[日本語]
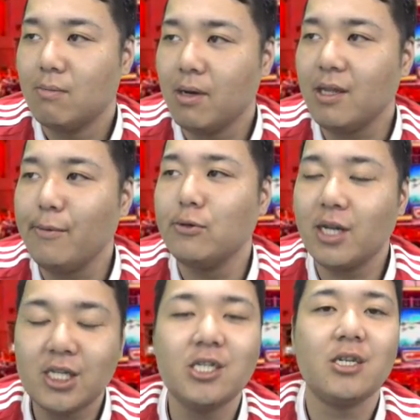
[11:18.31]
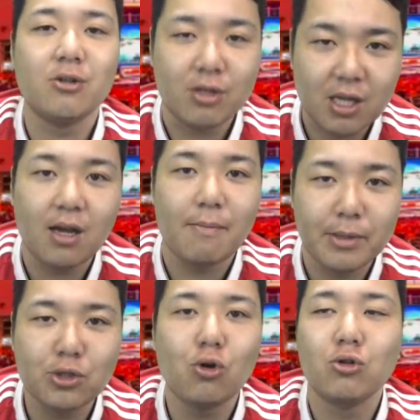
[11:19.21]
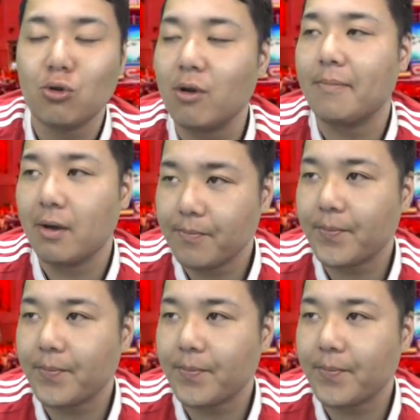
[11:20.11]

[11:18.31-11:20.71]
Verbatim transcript: まあ、でも嬉しいけどさ、やっぱ賞を取れば。